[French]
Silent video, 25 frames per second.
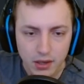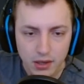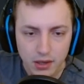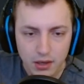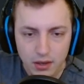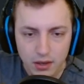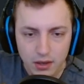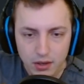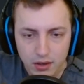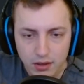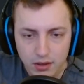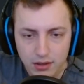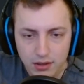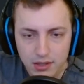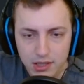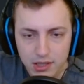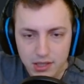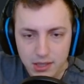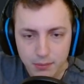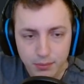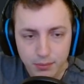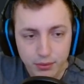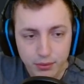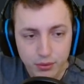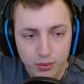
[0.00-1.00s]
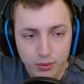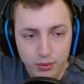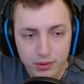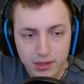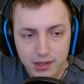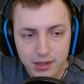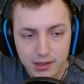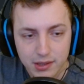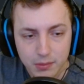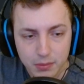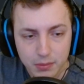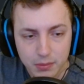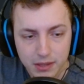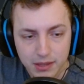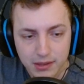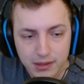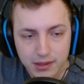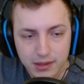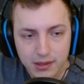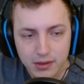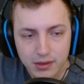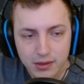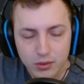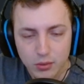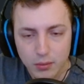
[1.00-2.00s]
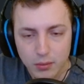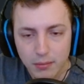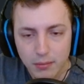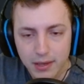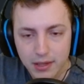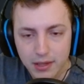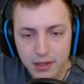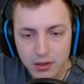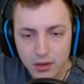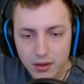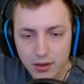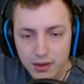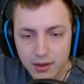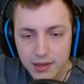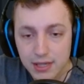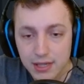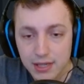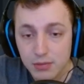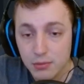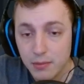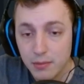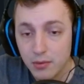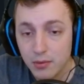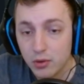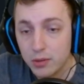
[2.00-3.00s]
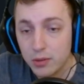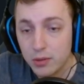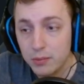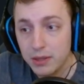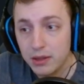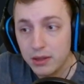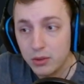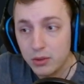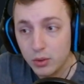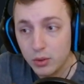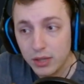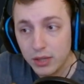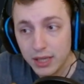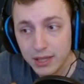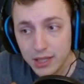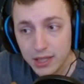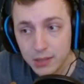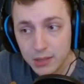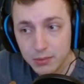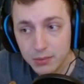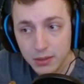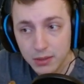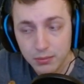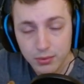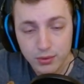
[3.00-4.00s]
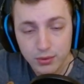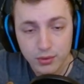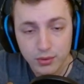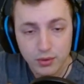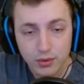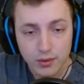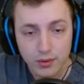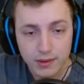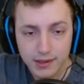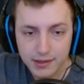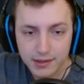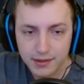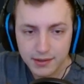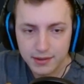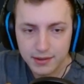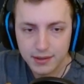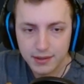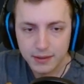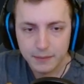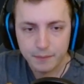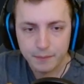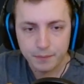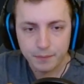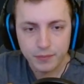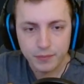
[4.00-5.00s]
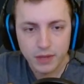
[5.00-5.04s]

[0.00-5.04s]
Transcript: euh, j'ai plutôt des speeds qui sont meilleurs si je me mets en speed Tocrit HP plutôt qu'en DCC.